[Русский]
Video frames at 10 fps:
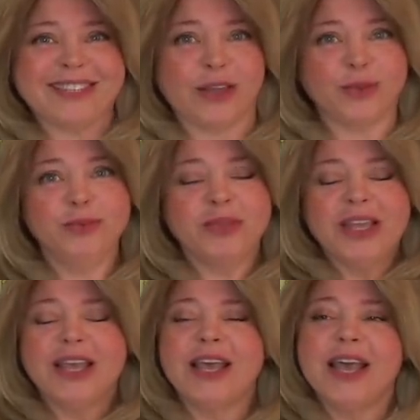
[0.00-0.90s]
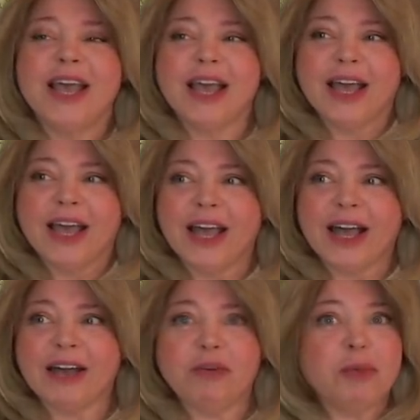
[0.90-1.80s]
Сяду.
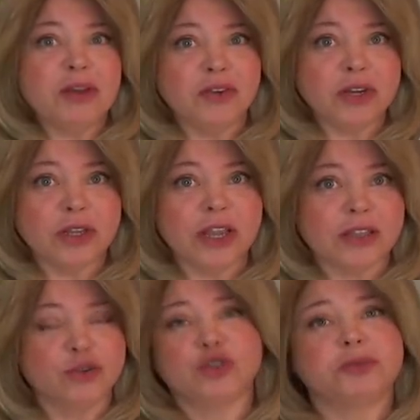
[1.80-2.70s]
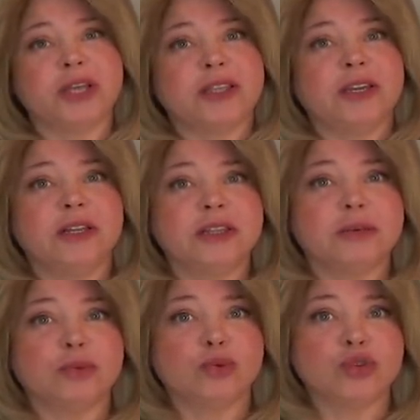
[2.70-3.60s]
А, во-первых, для того, чтобы стать
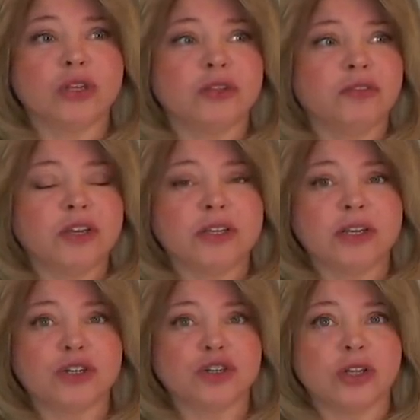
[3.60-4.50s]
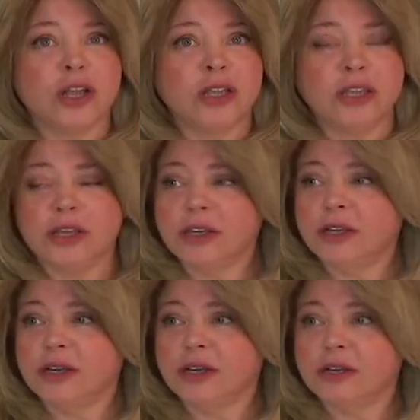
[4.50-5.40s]
риэлтором, нужно, наверное, желание
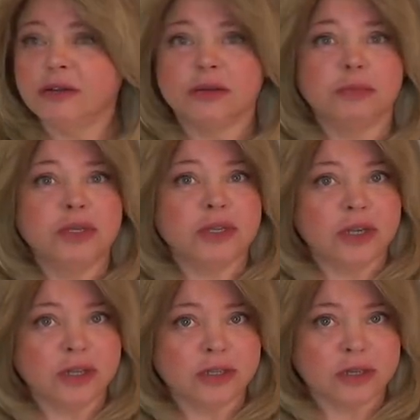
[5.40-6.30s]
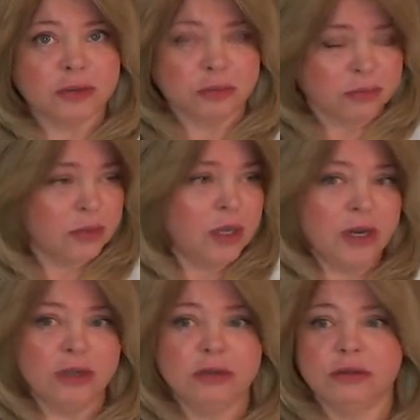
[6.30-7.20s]
а, быть риэлтором.
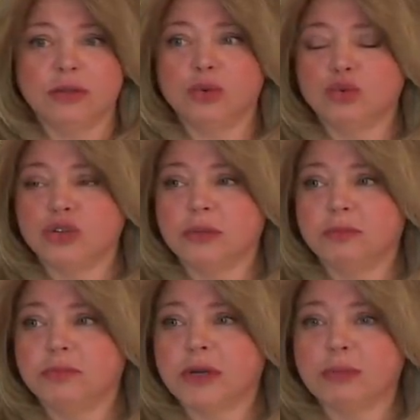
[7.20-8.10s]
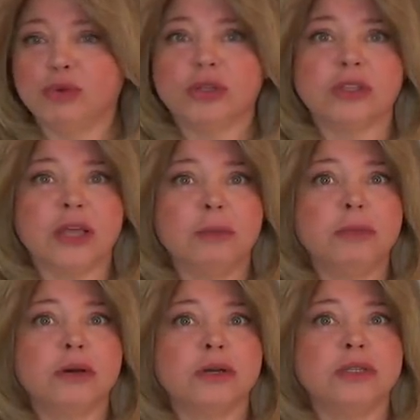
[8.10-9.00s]
Или нужно работать
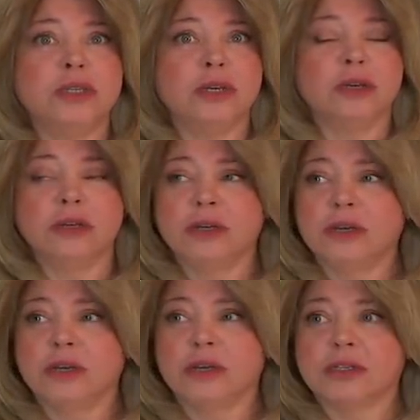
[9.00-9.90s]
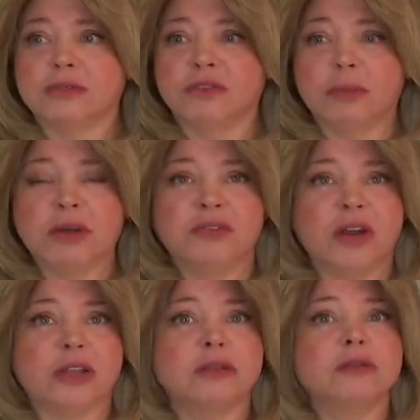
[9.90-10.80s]
там, где вам
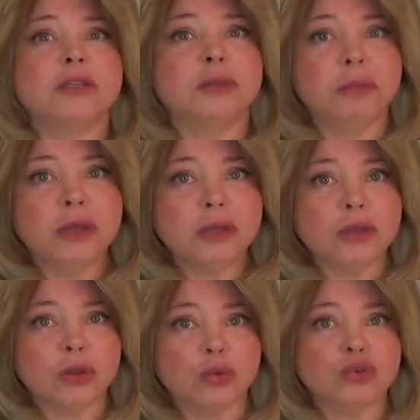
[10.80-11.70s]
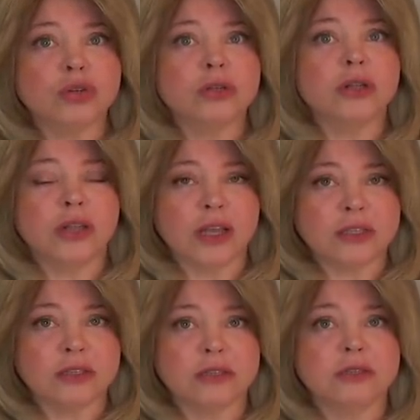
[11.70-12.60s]
говорят, тебе нужен
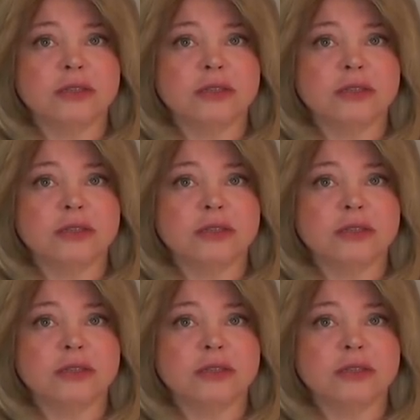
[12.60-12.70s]
лайсенс.